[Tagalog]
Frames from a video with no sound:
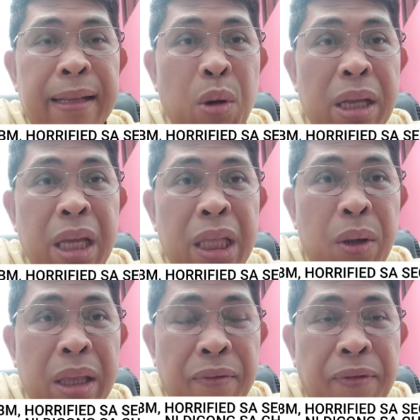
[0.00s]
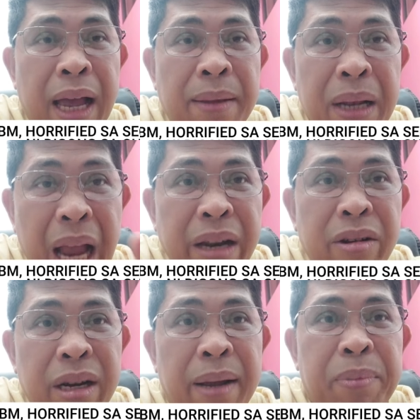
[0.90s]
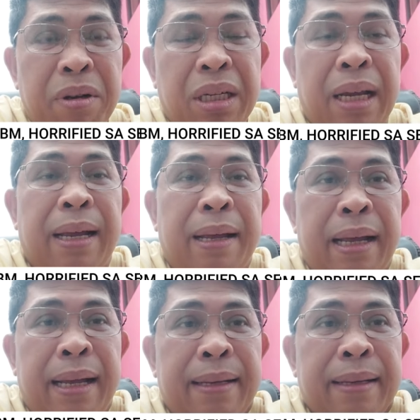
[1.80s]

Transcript: 2025, lalo na po sa